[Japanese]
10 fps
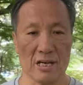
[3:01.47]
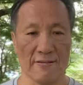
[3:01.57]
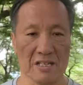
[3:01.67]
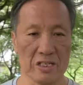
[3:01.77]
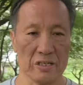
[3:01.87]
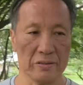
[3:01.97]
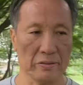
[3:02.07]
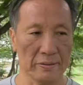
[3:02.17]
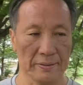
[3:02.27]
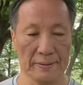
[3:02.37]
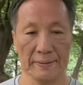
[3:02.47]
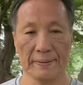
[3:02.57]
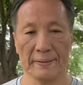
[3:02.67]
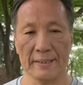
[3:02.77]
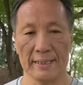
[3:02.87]
わしいの
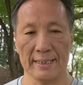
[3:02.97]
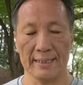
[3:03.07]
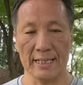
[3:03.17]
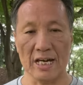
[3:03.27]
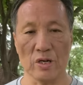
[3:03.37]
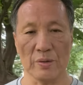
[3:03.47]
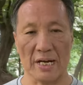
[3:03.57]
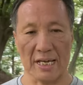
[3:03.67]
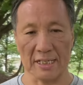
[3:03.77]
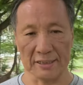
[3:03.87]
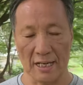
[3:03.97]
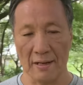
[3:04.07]
内容やり方、